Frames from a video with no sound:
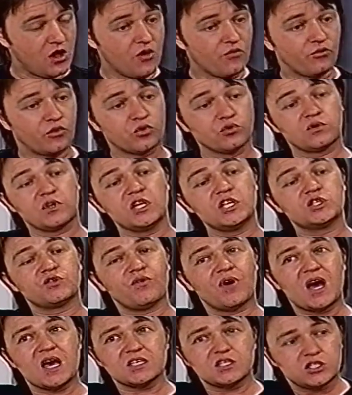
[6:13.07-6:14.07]
Foram três
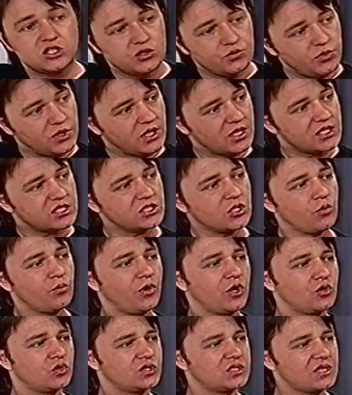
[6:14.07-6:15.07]
fases de imigração
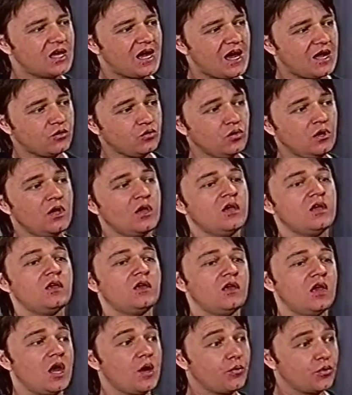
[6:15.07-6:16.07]
para o Estado,
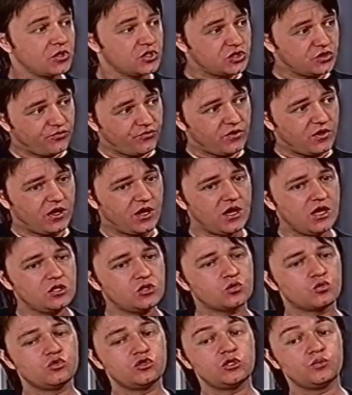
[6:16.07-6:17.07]
em épocas diferentes,
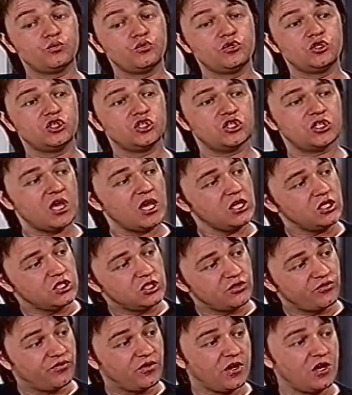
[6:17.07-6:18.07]
com um tipo de gente
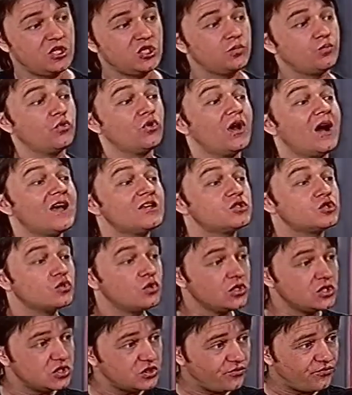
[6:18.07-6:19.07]
diferente, por
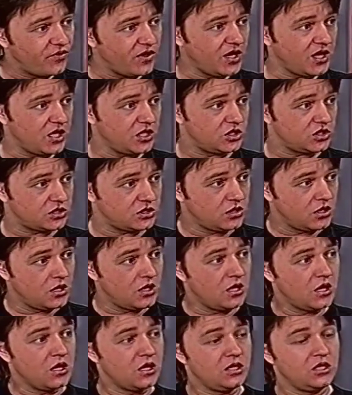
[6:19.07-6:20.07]
razões diferentes.
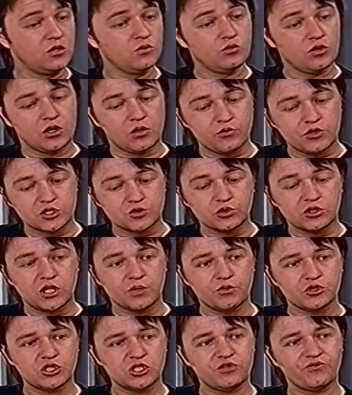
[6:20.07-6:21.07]
E ao mesmo
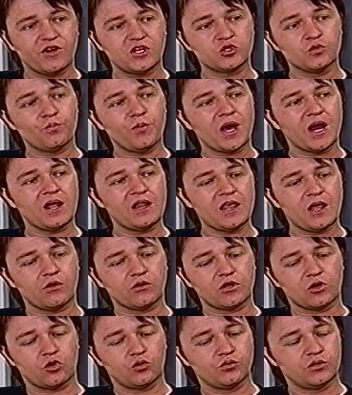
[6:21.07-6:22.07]
tempo a gente faz um paralelo
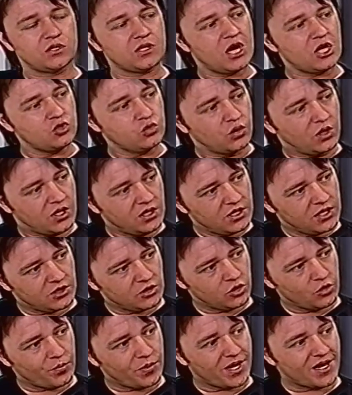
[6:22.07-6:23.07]
da comunidade ucraniana
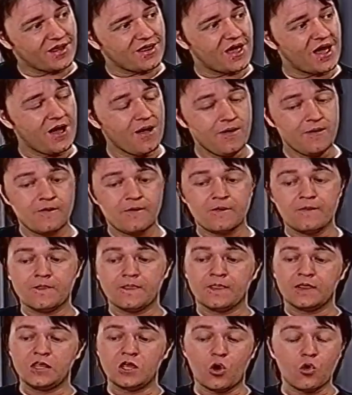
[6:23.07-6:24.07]
no Paraná
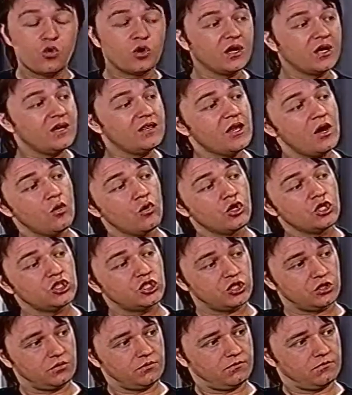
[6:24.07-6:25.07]
e a Ucrânia
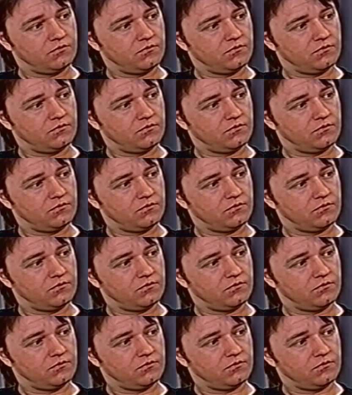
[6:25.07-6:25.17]
hoje.